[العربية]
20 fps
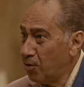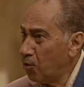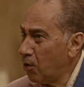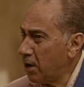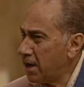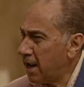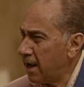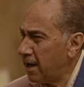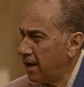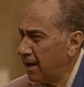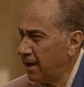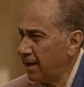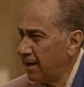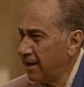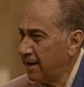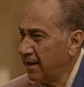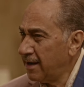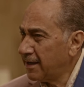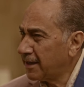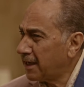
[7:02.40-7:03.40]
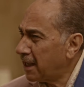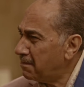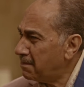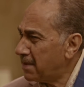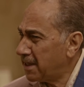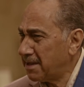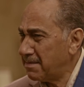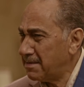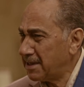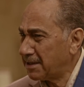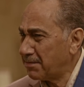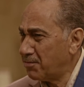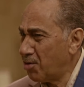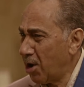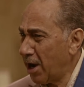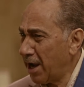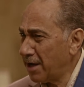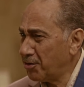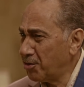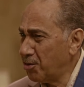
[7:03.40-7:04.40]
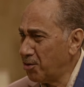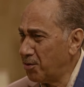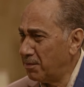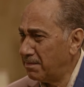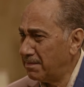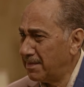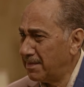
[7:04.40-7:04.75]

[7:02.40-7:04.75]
وأنا كلمتي مسموعة عندهم